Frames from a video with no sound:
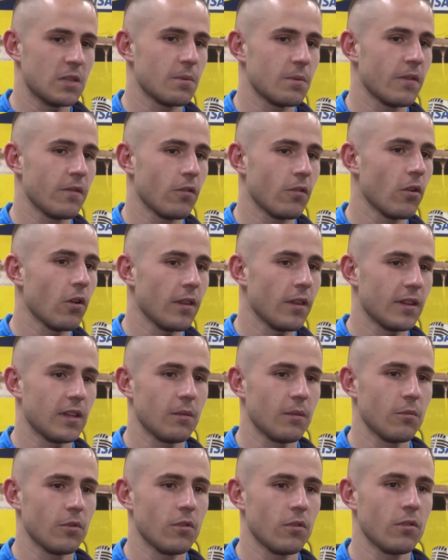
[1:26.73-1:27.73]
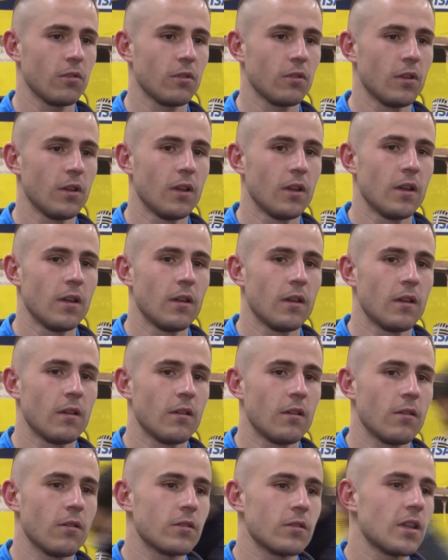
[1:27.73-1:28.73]
Yunan Yıldız, takımına
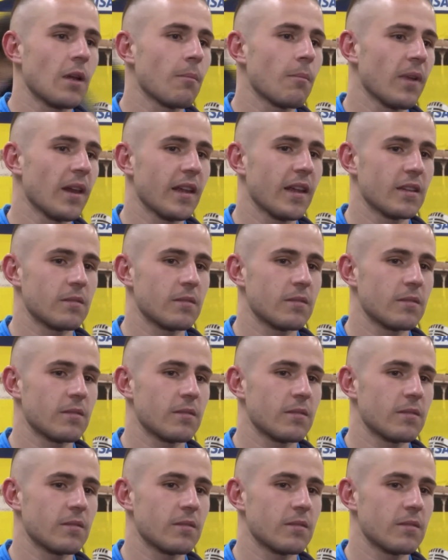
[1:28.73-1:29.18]
hareket getirdi ve